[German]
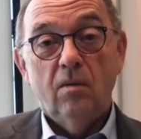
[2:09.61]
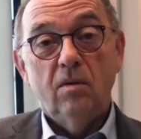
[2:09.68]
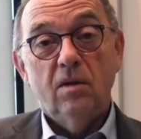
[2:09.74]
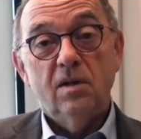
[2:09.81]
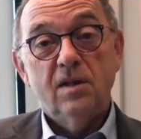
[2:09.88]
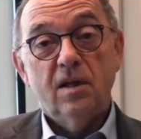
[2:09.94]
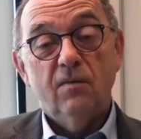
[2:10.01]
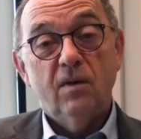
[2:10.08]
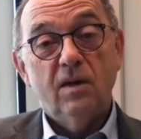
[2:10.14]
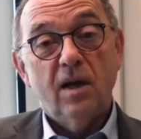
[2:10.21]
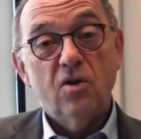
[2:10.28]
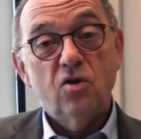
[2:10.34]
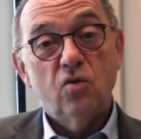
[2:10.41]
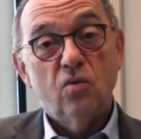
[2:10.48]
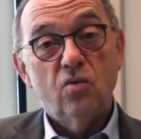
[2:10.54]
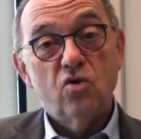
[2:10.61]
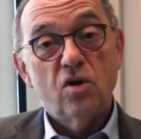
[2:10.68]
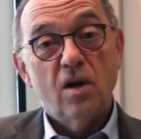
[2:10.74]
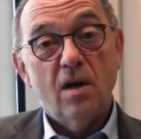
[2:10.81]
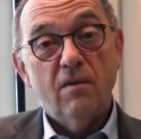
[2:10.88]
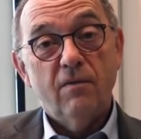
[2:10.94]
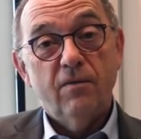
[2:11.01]
Und jetzt hatten wir drei Stunden
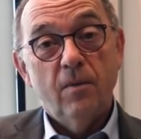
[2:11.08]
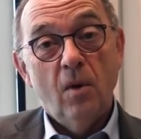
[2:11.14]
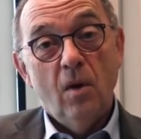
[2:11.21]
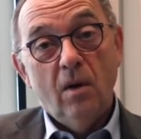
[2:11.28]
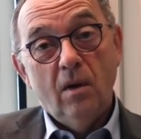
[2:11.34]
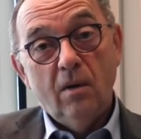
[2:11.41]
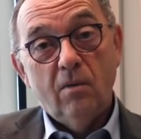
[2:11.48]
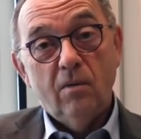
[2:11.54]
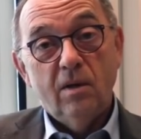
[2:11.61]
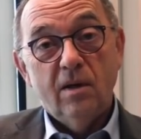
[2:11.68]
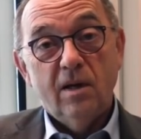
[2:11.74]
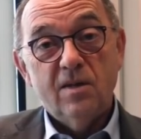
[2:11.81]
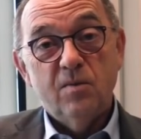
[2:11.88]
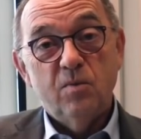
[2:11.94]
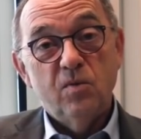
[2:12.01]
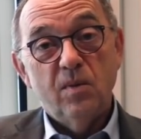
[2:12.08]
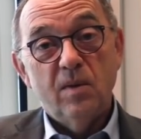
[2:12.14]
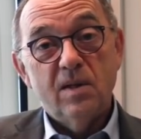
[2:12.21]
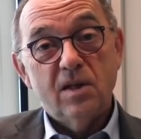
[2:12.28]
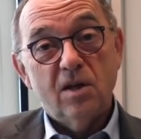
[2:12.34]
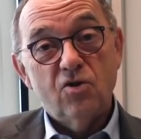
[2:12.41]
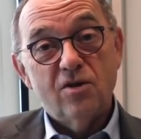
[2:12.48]
Schlaf und den Rest müssen
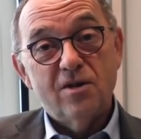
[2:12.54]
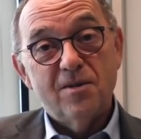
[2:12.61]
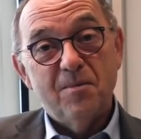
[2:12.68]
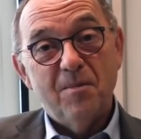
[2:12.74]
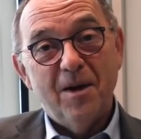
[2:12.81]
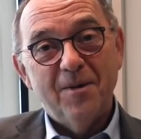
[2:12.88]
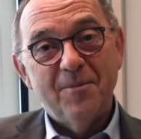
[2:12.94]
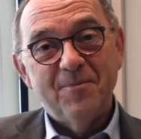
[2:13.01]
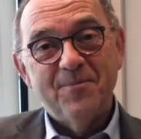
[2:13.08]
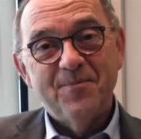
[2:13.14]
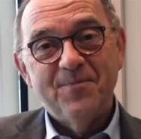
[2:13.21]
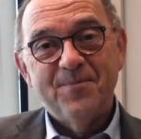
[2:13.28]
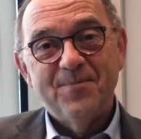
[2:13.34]
wir jetzt anschließend machen.